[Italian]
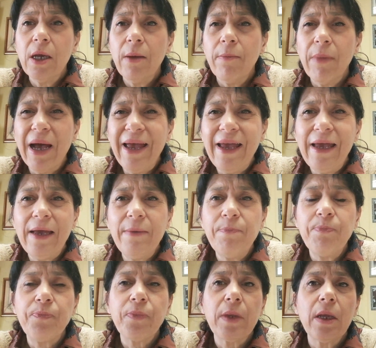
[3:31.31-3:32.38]
ma è
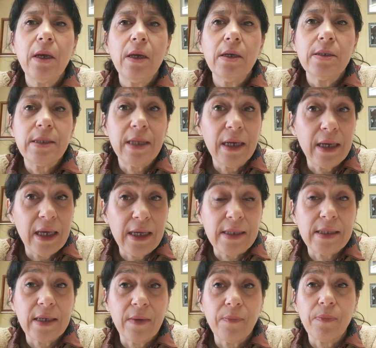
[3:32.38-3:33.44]

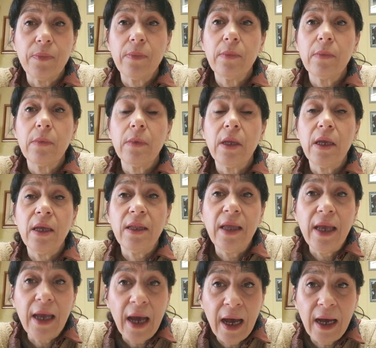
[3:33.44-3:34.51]
stanchezza ed
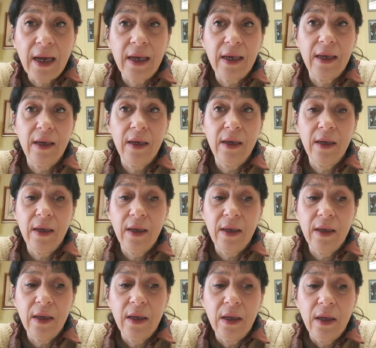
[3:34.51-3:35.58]
è anche
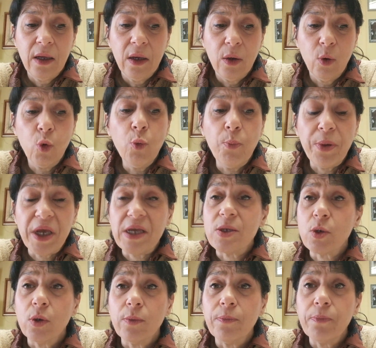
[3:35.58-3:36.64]
eh, un
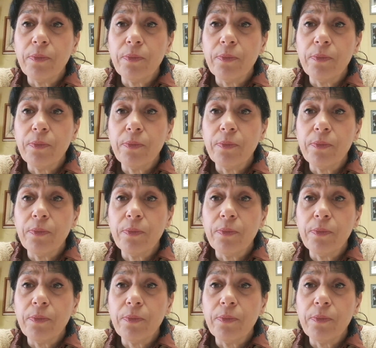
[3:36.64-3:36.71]
peso.